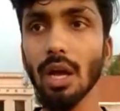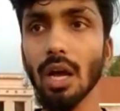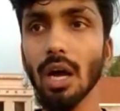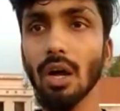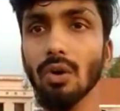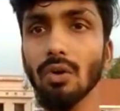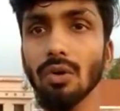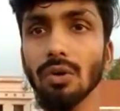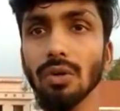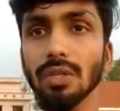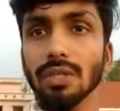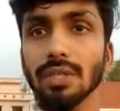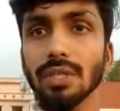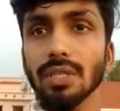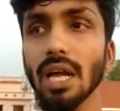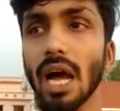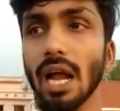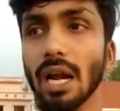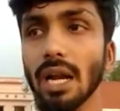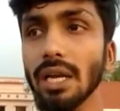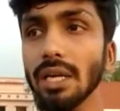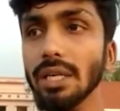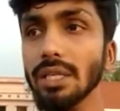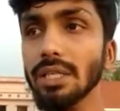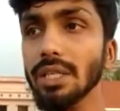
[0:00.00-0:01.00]
কারণ
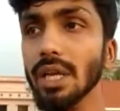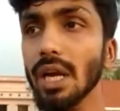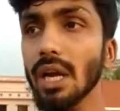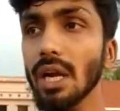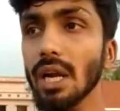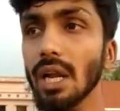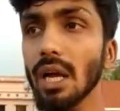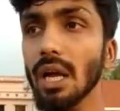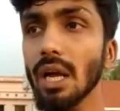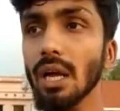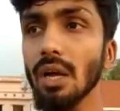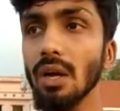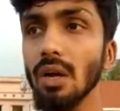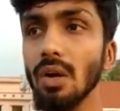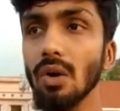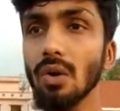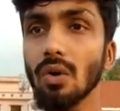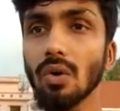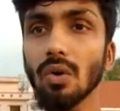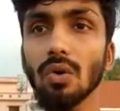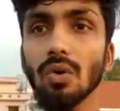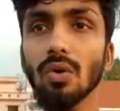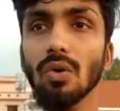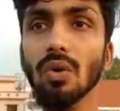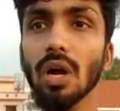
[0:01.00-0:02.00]
স্টানার ছাড়া
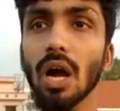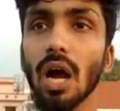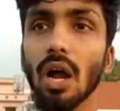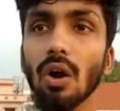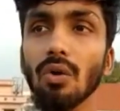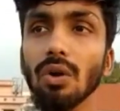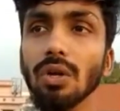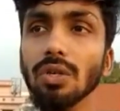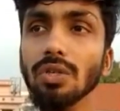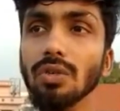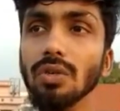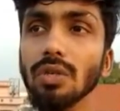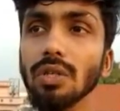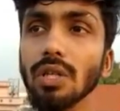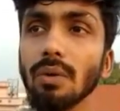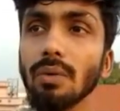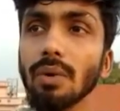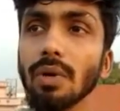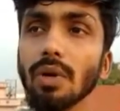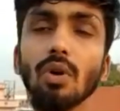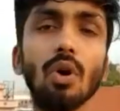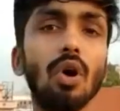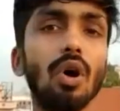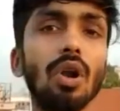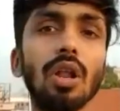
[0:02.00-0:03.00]
অন্য কারো আসলে তেমন
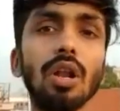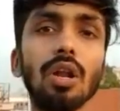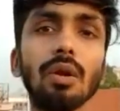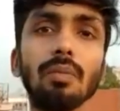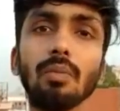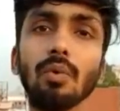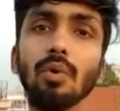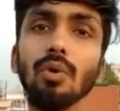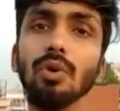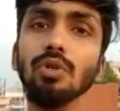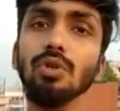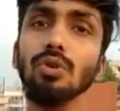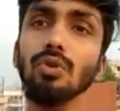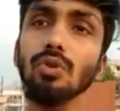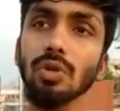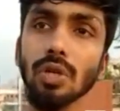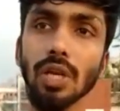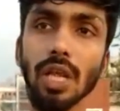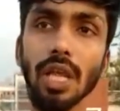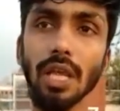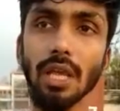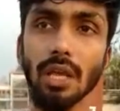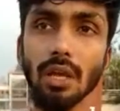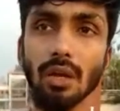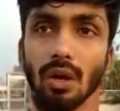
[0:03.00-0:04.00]
একটা হলারের প্রয়োজন
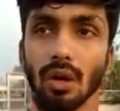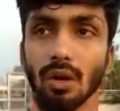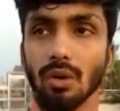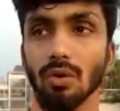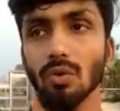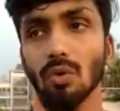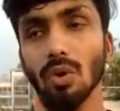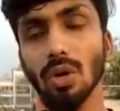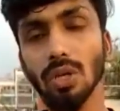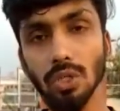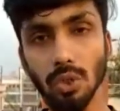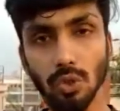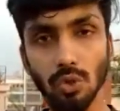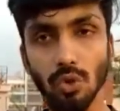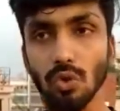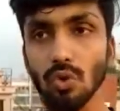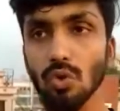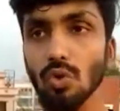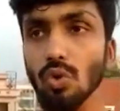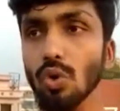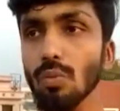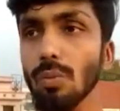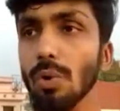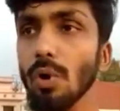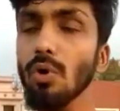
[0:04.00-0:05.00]
নেই কারণ ওরা শ্রো
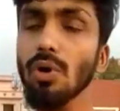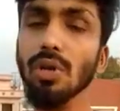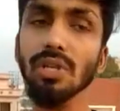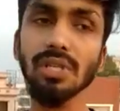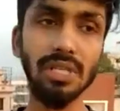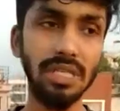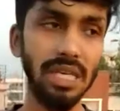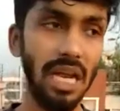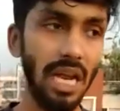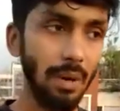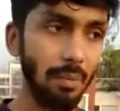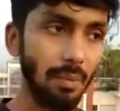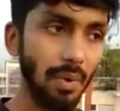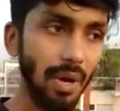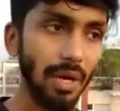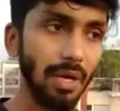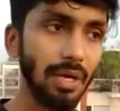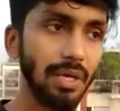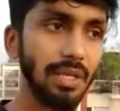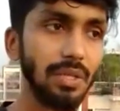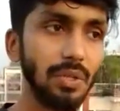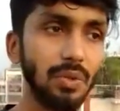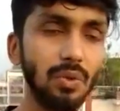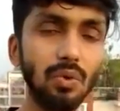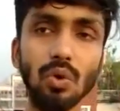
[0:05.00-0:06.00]
করবে ওরা স্ট্যান্ড
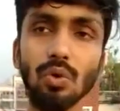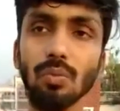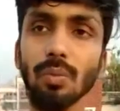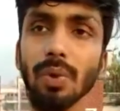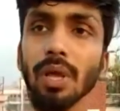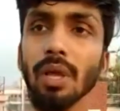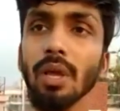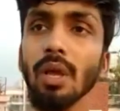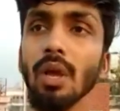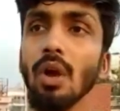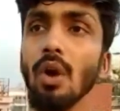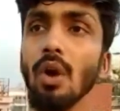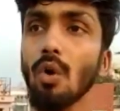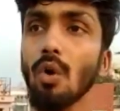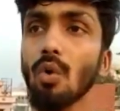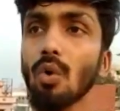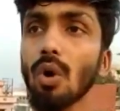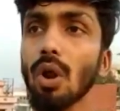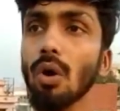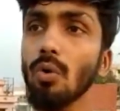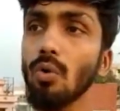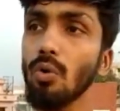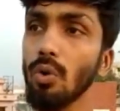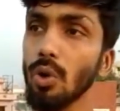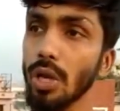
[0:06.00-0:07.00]
প্র্যাকটিস করবে
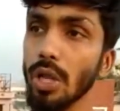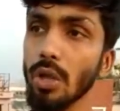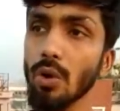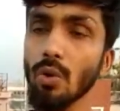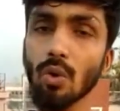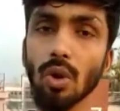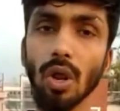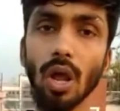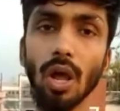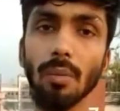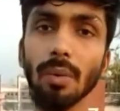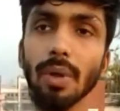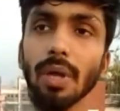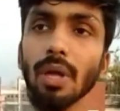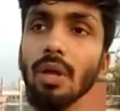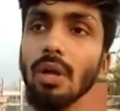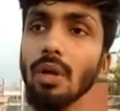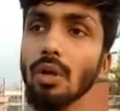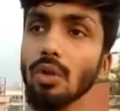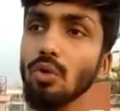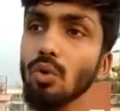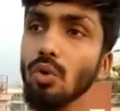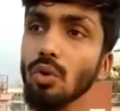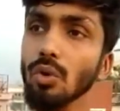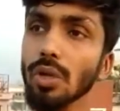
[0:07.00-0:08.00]
ওরা হুইলি উঠাবে
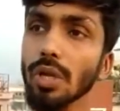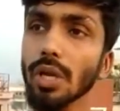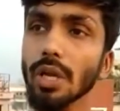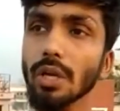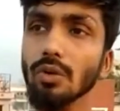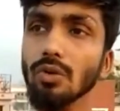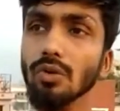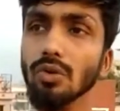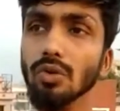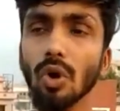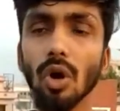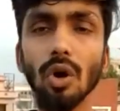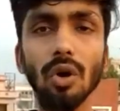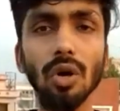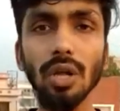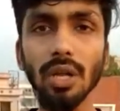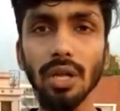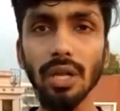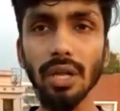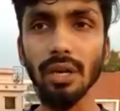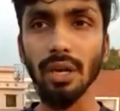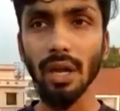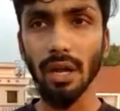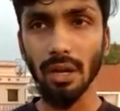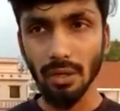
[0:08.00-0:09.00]
তো ওদের একটু
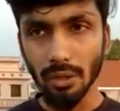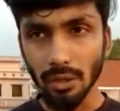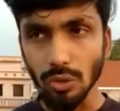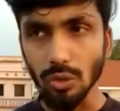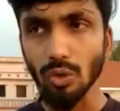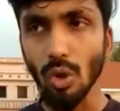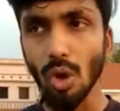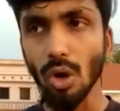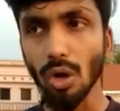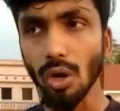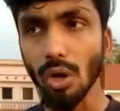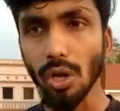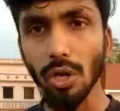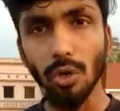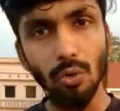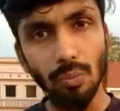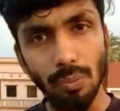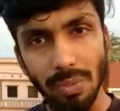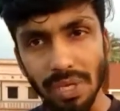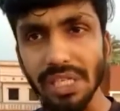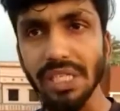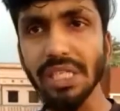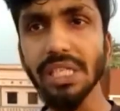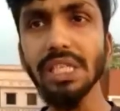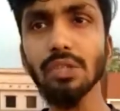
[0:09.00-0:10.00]
থটালের দরকার একটু
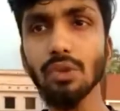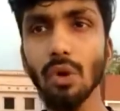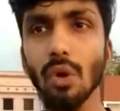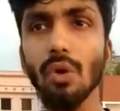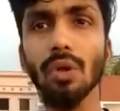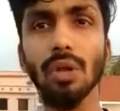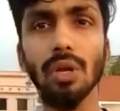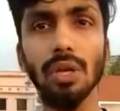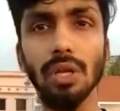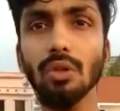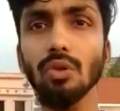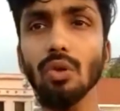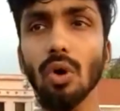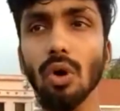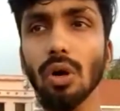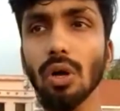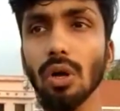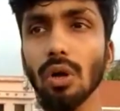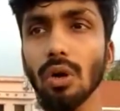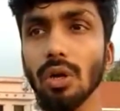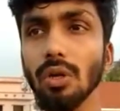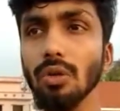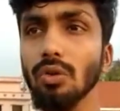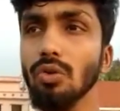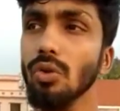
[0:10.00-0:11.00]
বেশি থটালের
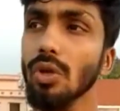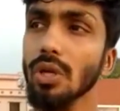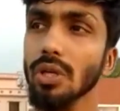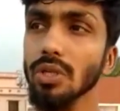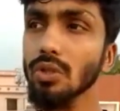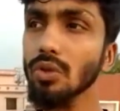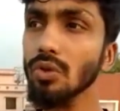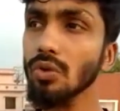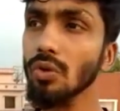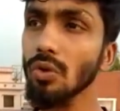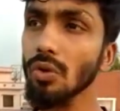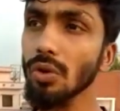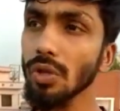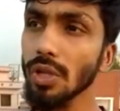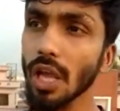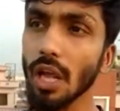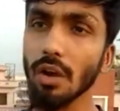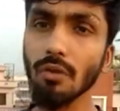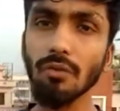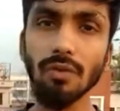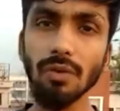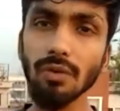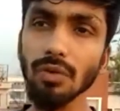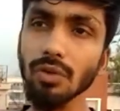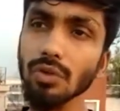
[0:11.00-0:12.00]
দরকার হয় তো এর জন্য
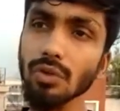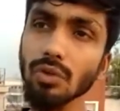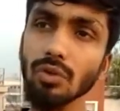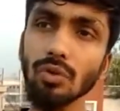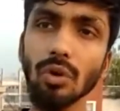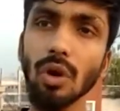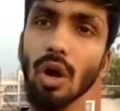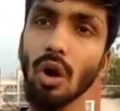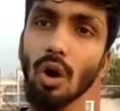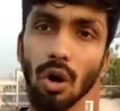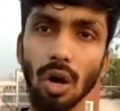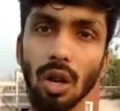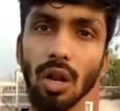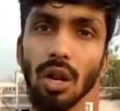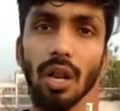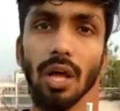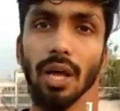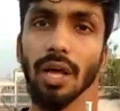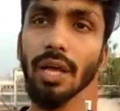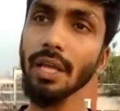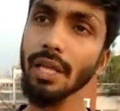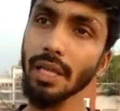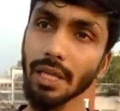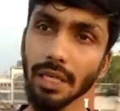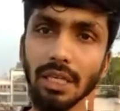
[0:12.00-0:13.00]
ইয়ারফোর জন্য ওরা হলার
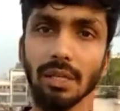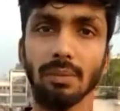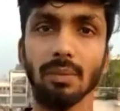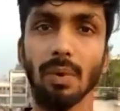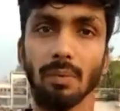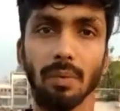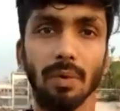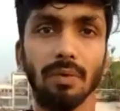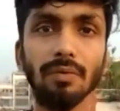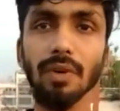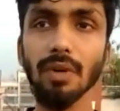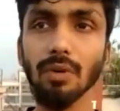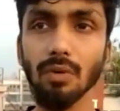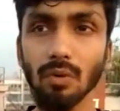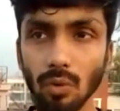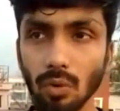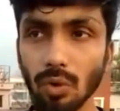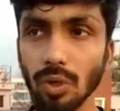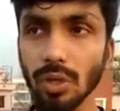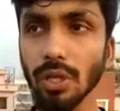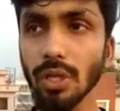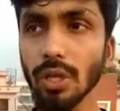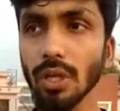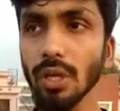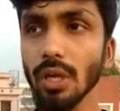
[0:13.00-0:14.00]
লাগে এটা আমরা প্রেফার
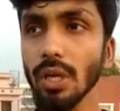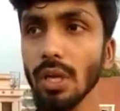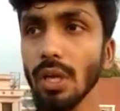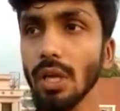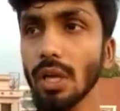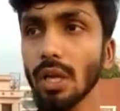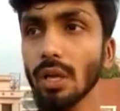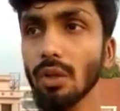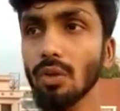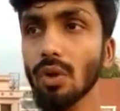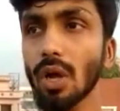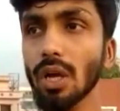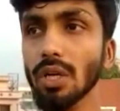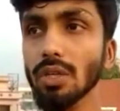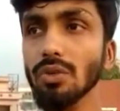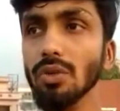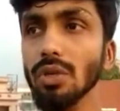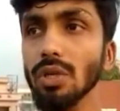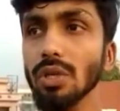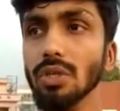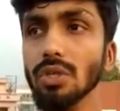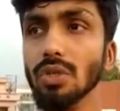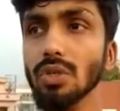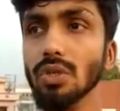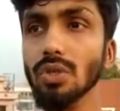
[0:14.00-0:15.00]
করি কিন্তু
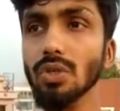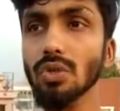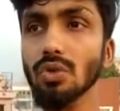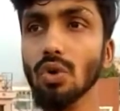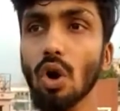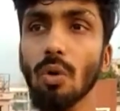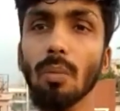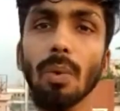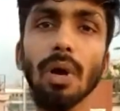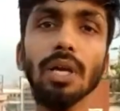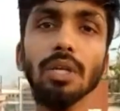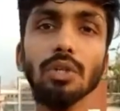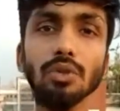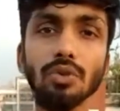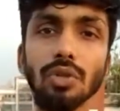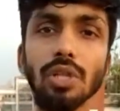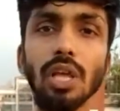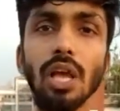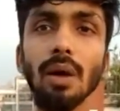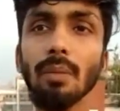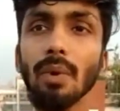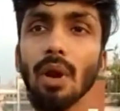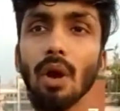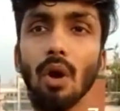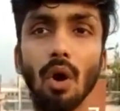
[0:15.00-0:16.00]
আসলে সবাই যদি
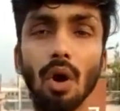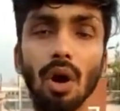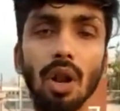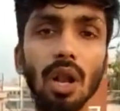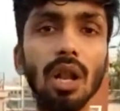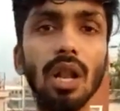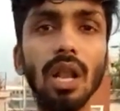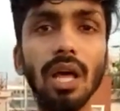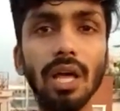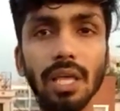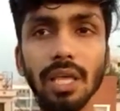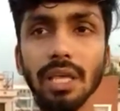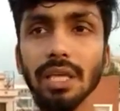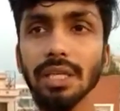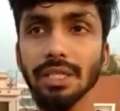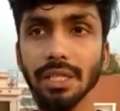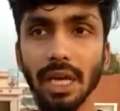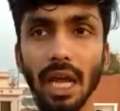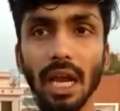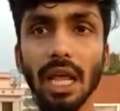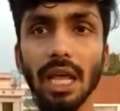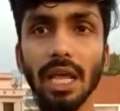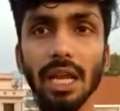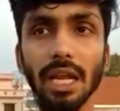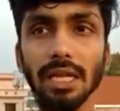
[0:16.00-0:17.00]
আমরা হলার লাগিয়ে
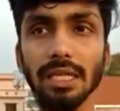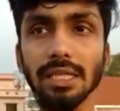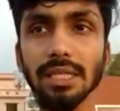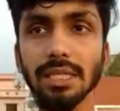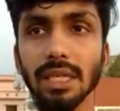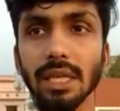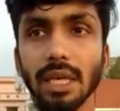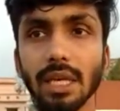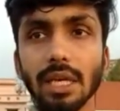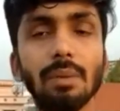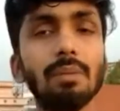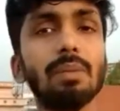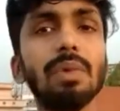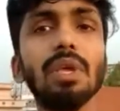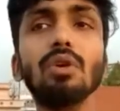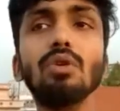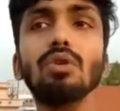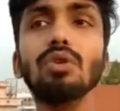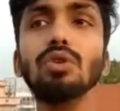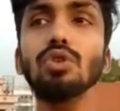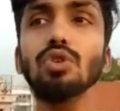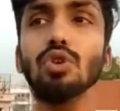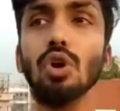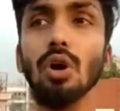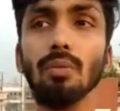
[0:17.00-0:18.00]
চালাই রাস্তায় একটা
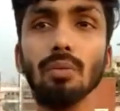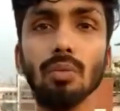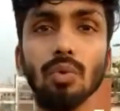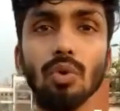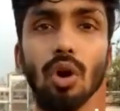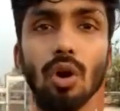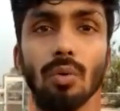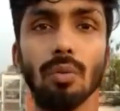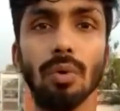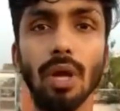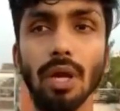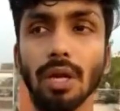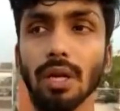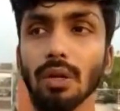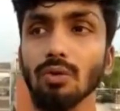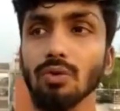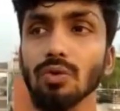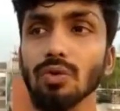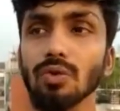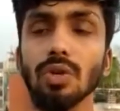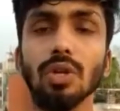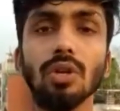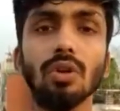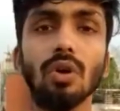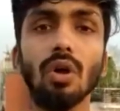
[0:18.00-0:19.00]
বিকট শব্দ হবে একটা
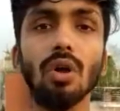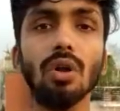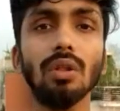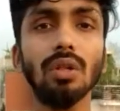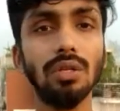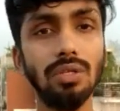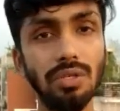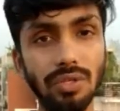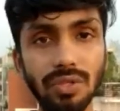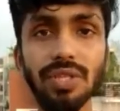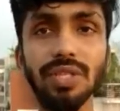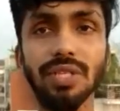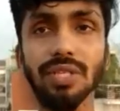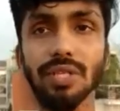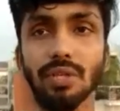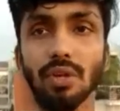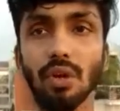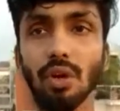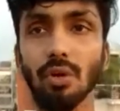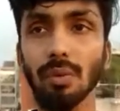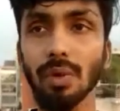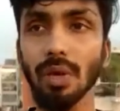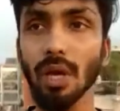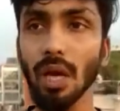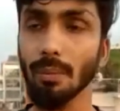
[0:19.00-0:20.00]
উশৃঙ্খলতার সৃষ্টি
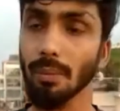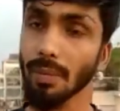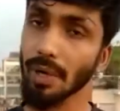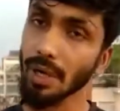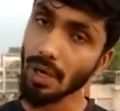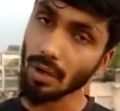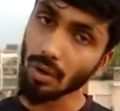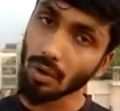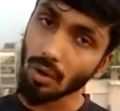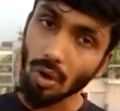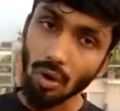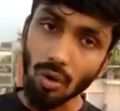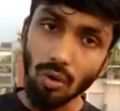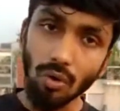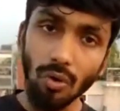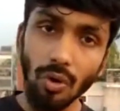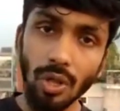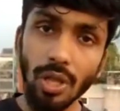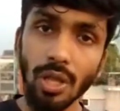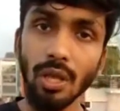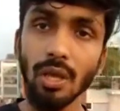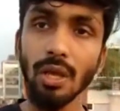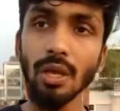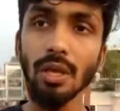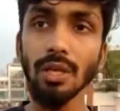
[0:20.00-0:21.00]
হবে আমরা এটা
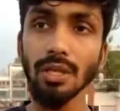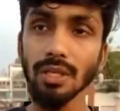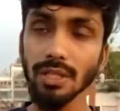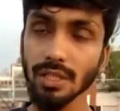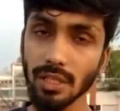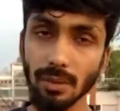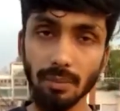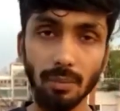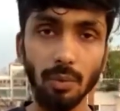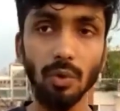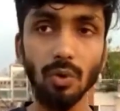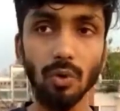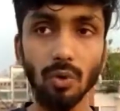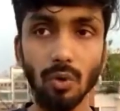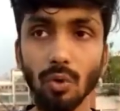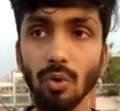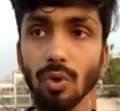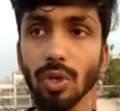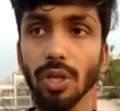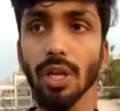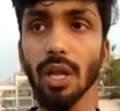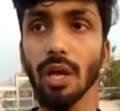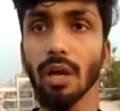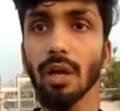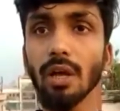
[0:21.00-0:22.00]
কখনোই সাপোর্ট
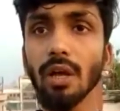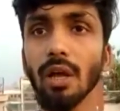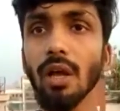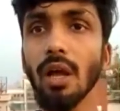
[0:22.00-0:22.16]
করি না